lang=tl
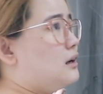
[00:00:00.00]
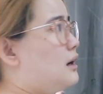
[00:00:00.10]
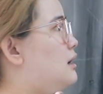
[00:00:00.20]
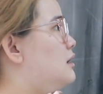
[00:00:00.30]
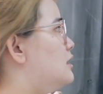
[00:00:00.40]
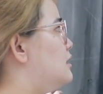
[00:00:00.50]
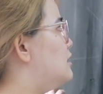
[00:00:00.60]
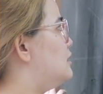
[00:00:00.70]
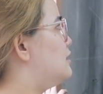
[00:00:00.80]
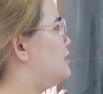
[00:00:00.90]

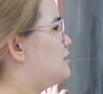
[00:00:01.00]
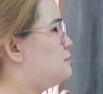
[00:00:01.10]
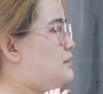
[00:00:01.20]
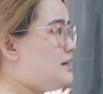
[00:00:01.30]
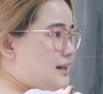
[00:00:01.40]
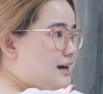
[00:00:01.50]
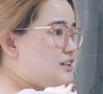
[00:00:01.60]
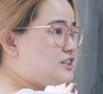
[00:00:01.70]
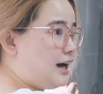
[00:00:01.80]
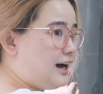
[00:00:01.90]

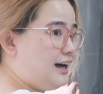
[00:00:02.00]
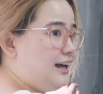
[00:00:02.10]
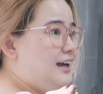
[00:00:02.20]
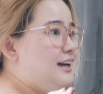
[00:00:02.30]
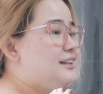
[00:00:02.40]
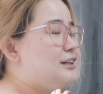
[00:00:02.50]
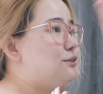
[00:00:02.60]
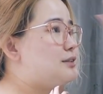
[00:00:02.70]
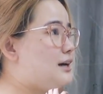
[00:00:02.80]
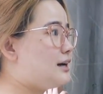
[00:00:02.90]
kabilang siya
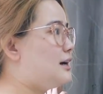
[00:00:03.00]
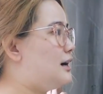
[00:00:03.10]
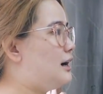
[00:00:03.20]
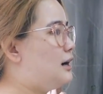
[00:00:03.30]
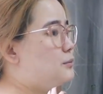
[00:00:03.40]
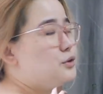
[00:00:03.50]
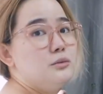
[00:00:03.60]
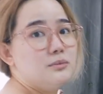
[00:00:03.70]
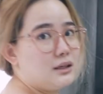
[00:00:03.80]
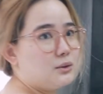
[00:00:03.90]
dito sa um,
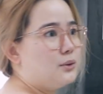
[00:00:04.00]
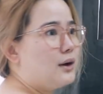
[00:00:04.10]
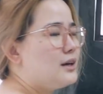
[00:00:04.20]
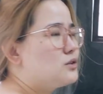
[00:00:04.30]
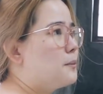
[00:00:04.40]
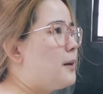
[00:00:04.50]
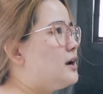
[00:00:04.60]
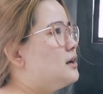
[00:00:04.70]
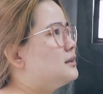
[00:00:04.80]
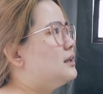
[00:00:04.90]
room na to. Kaso
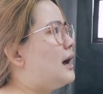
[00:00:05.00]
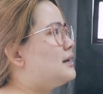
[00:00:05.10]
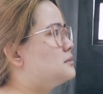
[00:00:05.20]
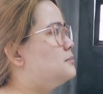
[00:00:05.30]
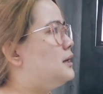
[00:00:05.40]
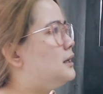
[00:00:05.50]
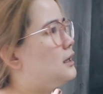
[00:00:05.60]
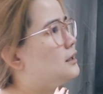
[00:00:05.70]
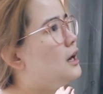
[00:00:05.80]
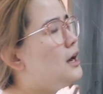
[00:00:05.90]
parang the last
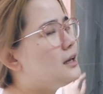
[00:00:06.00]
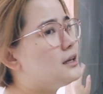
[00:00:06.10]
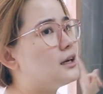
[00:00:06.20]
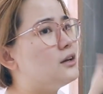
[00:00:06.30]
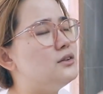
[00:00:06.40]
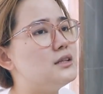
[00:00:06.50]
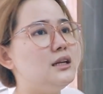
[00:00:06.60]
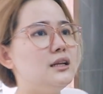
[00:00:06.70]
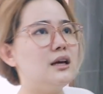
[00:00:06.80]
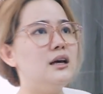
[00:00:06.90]
minute, nagkaroon
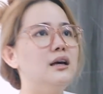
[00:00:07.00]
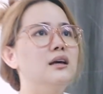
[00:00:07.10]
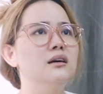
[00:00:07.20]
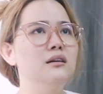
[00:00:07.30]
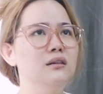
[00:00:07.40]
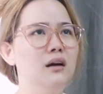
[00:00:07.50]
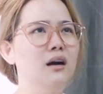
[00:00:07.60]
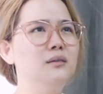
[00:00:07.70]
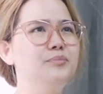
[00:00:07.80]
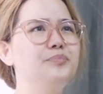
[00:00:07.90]
sila ng
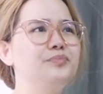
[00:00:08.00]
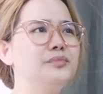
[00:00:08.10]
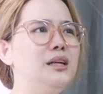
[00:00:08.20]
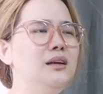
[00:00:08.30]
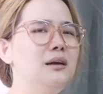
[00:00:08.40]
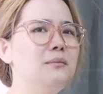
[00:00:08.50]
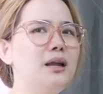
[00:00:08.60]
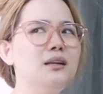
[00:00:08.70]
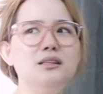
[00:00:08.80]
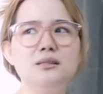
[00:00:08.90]
um,
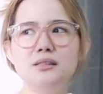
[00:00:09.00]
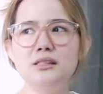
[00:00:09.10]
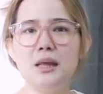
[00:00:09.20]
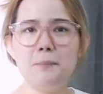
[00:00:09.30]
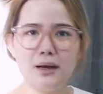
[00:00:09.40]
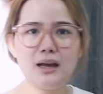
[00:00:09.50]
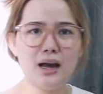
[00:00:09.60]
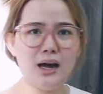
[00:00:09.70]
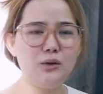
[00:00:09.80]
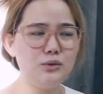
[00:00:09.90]
parang di, hindi
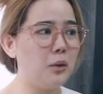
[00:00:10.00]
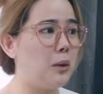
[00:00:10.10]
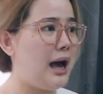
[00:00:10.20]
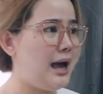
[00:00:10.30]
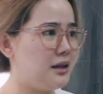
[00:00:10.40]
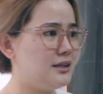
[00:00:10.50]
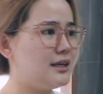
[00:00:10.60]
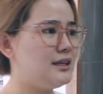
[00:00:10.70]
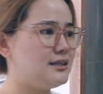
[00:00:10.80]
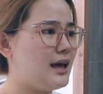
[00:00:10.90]
pagkakaunawaan
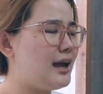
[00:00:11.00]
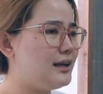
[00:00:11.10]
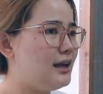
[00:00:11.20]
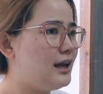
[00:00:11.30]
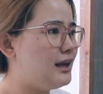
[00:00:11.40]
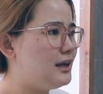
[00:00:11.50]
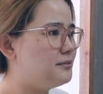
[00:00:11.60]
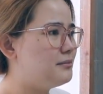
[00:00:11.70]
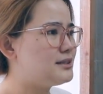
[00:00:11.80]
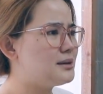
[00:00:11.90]
sa design
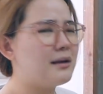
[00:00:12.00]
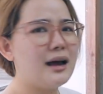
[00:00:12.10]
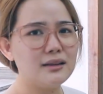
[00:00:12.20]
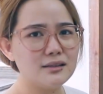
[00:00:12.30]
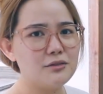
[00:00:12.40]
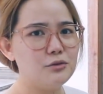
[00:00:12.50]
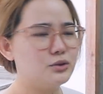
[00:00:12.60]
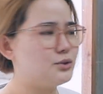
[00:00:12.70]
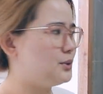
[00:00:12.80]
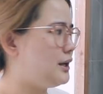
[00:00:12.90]
and masama ata sa
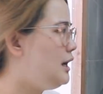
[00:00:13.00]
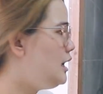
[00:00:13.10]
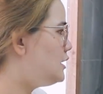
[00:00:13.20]
feng shui.